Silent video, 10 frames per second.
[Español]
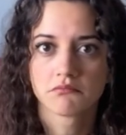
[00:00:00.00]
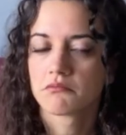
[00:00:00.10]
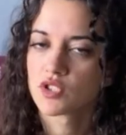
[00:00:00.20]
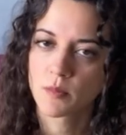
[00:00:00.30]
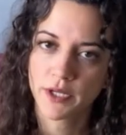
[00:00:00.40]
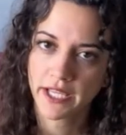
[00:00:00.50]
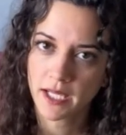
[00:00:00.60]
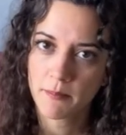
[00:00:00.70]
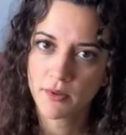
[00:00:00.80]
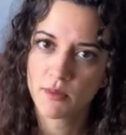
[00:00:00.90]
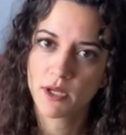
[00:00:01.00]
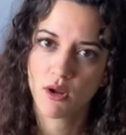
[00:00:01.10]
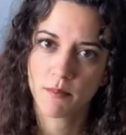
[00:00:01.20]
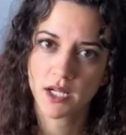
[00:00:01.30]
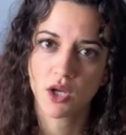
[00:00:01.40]
yo, por ejemplo, me
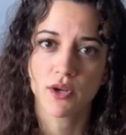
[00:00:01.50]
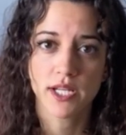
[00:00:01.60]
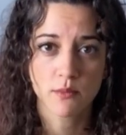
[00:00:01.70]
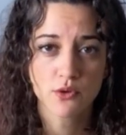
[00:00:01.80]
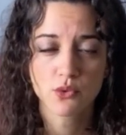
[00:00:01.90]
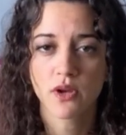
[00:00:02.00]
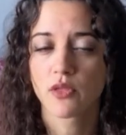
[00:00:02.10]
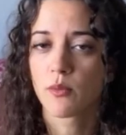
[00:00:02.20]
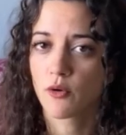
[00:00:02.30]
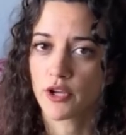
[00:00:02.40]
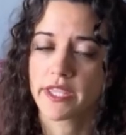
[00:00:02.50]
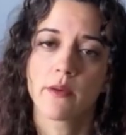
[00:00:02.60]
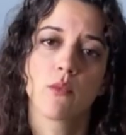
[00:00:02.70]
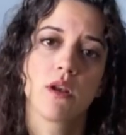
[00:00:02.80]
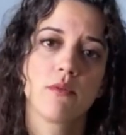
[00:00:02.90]
lo aplico en el bus cuando voy
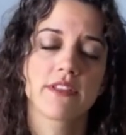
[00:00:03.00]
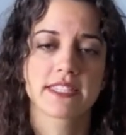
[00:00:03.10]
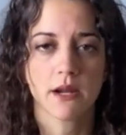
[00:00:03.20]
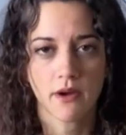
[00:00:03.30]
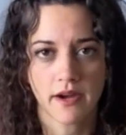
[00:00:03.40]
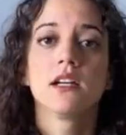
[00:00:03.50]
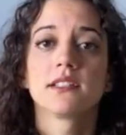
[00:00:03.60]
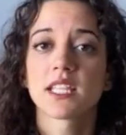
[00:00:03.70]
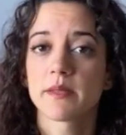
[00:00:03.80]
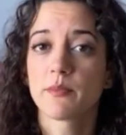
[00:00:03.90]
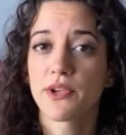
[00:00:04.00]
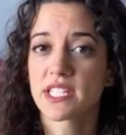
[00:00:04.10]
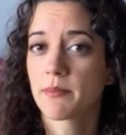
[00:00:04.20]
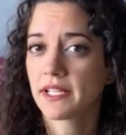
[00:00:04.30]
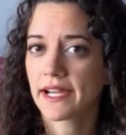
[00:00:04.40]
y vuelvo de trabajar. También
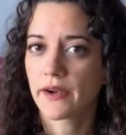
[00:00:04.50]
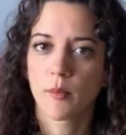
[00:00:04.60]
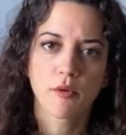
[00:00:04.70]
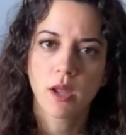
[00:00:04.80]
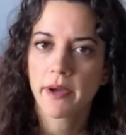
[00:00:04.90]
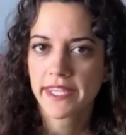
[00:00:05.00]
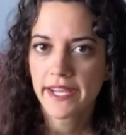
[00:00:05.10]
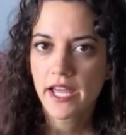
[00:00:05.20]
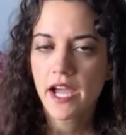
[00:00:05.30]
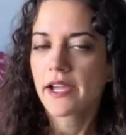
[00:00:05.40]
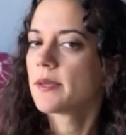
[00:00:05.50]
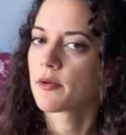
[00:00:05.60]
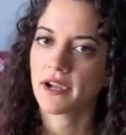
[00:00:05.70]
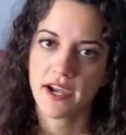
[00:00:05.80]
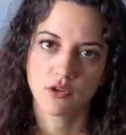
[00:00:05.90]
puedes aplicarlo por la mañana y
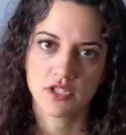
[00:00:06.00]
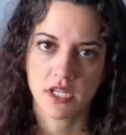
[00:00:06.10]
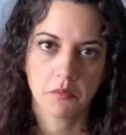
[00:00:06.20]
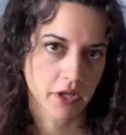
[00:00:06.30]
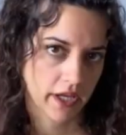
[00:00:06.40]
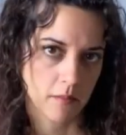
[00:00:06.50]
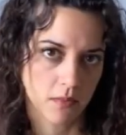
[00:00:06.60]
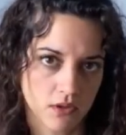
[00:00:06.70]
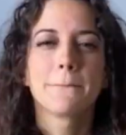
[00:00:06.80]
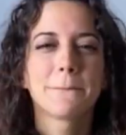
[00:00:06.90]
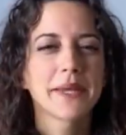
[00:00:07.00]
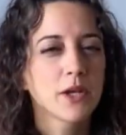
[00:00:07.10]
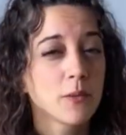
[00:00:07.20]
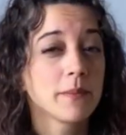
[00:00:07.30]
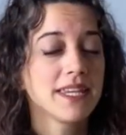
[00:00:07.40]
por la noche, por ejemplo.
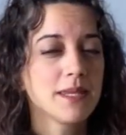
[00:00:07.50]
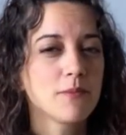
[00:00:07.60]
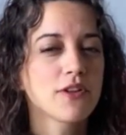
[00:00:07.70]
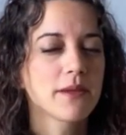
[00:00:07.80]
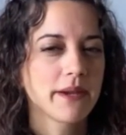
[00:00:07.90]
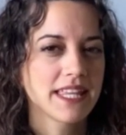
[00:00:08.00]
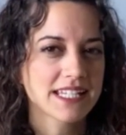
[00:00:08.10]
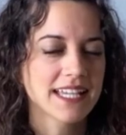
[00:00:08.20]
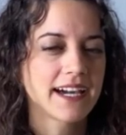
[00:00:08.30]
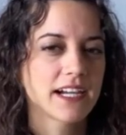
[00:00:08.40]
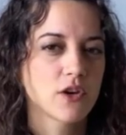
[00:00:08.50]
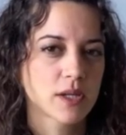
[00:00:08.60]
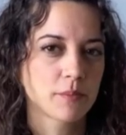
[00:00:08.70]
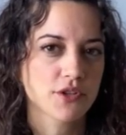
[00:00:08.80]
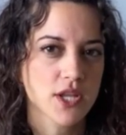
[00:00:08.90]
Pero mínimo deberías dejarlo
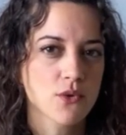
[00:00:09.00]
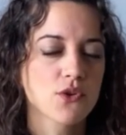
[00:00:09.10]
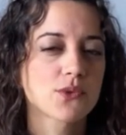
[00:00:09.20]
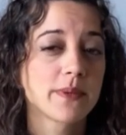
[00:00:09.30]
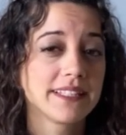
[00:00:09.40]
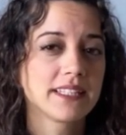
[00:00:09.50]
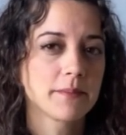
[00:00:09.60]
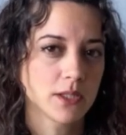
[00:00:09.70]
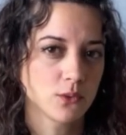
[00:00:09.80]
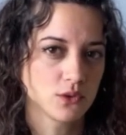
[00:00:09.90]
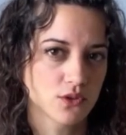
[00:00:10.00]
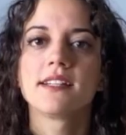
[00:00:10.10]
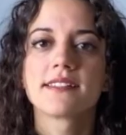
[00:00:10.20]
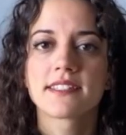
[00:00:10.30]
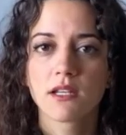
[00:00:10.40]
reposar unos 20
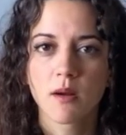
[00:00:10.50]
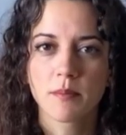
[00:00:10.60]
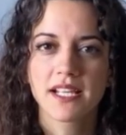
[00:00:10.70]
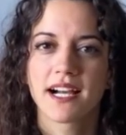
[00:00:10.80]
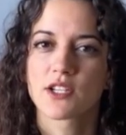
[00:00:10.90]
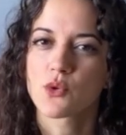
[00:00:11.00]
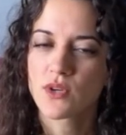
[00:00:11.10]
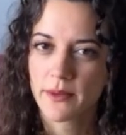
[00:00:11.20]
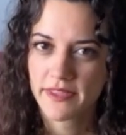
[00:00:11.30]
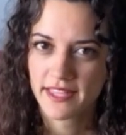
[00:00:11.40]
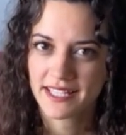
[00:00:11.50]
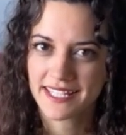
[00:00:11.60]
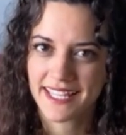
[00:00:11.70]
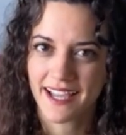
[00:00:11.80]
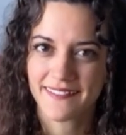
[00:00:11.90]
minutos. Si lo aplicas una vez al
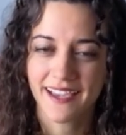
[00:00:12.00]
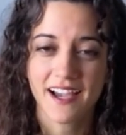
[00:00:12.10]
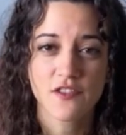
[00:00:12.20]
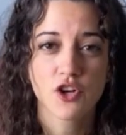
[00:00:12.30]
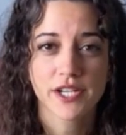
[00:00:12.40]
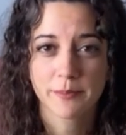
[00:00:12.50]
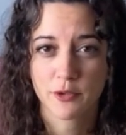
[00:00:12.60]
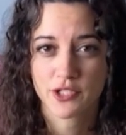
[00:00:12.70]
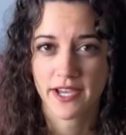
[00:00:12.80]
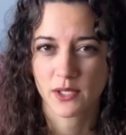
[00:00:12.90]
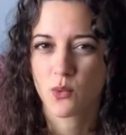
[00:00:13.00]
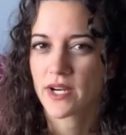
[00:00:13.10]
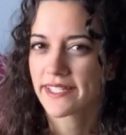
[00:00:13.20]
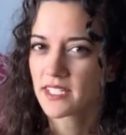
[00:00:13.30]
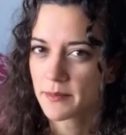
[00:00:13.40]
día dejándolo reposar
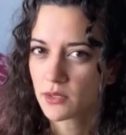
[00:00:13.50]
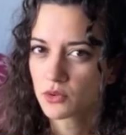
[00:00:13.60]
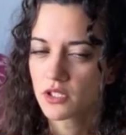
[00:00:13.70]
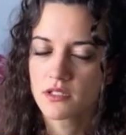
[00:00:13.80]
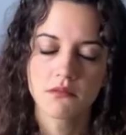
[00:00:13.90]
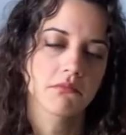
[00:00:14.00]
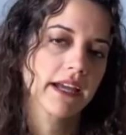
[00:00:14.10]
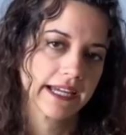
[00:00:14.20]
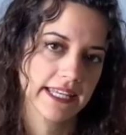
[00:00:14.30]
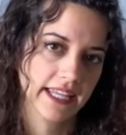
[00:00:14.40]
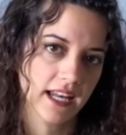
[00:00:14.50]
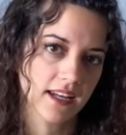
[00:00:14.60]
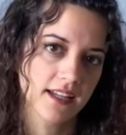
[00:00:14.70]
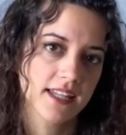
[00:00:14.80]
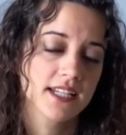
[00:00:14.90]
40 minutos, genial.
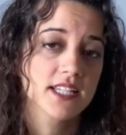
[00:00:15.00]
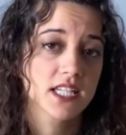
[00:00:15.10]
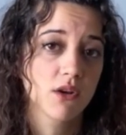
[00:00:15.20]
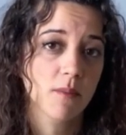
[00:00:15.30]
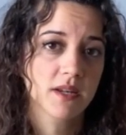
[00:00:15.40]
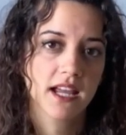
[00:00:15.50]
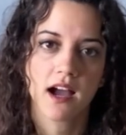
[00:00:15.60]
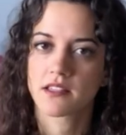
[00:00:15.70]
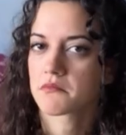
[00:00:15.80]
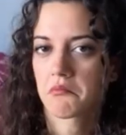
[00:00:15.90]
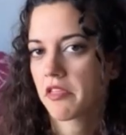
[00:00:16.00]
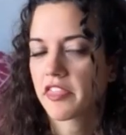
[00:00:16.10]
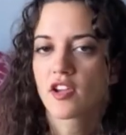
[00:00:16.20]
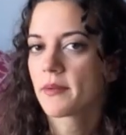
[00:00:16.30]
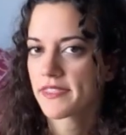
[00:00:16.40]
Si lo aplicas
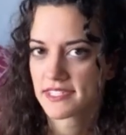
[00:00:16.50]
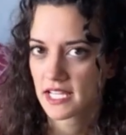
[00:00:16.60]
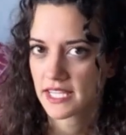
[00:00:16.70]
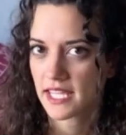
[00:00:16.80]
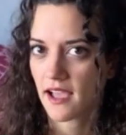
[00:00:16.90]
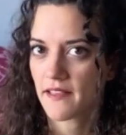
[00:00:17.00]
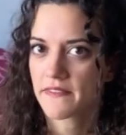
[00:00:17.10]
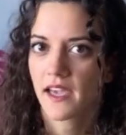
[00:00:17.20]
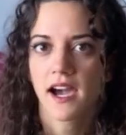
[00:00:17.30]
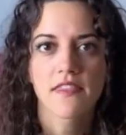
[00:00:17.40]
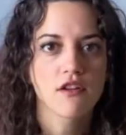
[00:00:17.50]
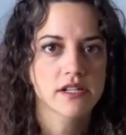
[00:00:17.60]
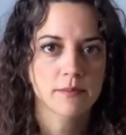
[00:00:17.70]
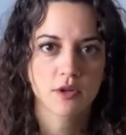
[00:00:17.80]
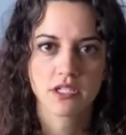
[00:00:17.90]
5 veces al día dejándolo
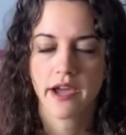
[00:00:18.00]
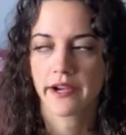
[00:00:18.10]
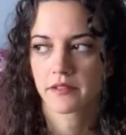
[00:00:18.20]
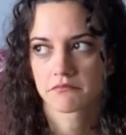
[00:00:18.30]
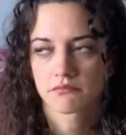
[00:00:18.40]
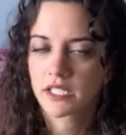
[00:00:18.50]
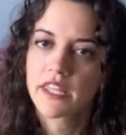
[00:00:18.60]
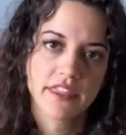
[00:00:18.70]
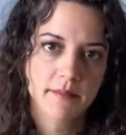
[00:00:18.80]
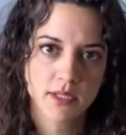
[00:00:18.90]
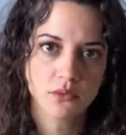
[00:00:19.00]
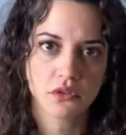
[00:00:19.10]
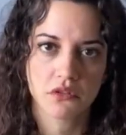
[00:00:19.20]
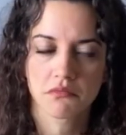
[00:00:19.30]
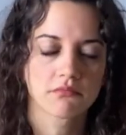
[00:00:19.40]
reposar 15
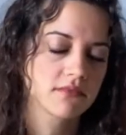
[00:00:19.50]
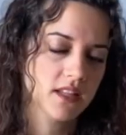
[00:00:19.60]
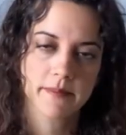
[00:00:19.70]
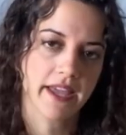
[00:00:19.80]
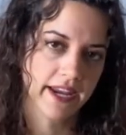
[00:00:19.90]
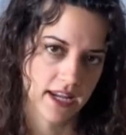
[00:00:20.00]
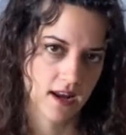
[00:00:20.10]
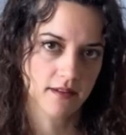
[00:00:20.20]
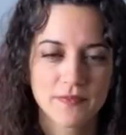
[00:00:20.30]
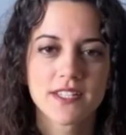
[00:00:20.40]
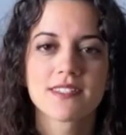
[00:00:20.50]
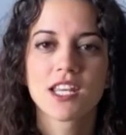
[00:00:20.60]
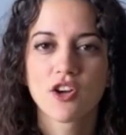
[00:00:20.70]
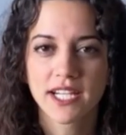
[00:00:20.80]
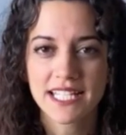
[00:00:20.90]
minutos, también genial.
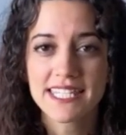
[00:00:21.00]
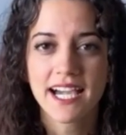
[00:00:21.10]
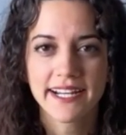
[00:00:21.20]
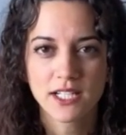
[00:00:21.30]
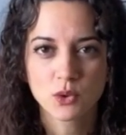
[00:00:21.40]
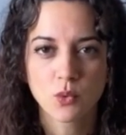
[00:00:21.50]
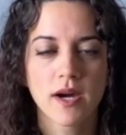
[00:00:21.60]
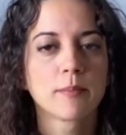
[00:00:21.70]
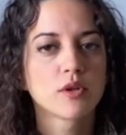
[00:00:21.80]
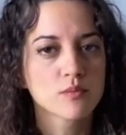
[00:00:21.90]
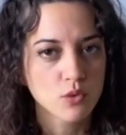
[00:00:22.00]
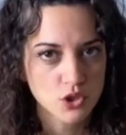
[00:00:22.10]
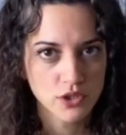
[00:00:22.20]
Si lo quieres dejar actuar por mucho